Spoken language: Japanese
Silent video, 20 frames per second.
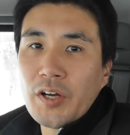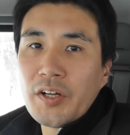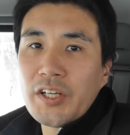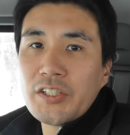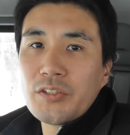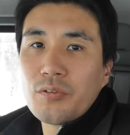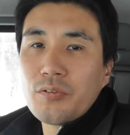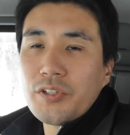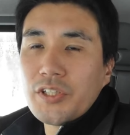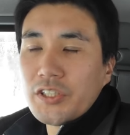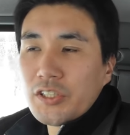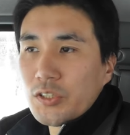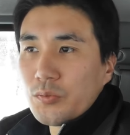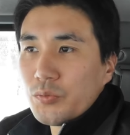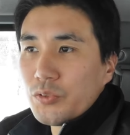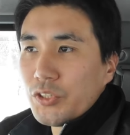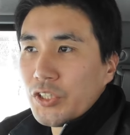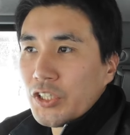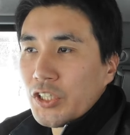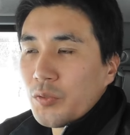やはりそこに
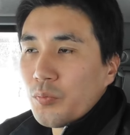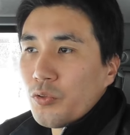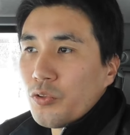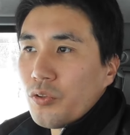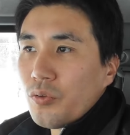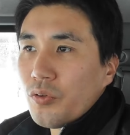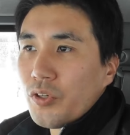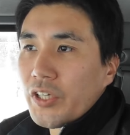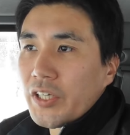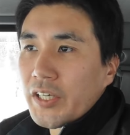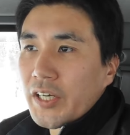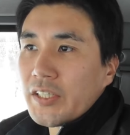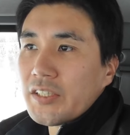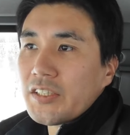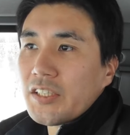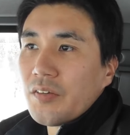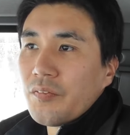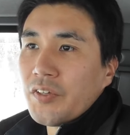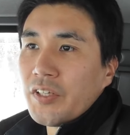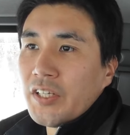住む生き物を生か
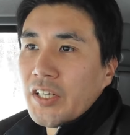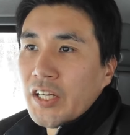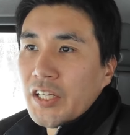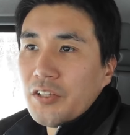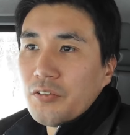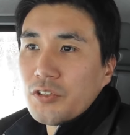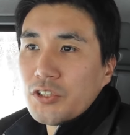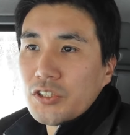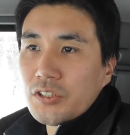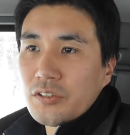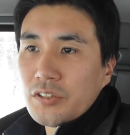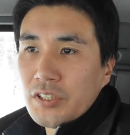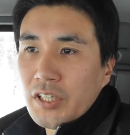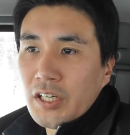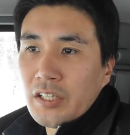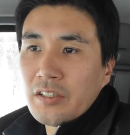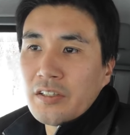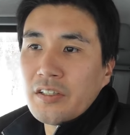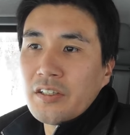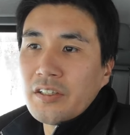すために何をする
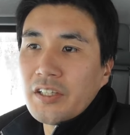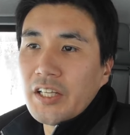か、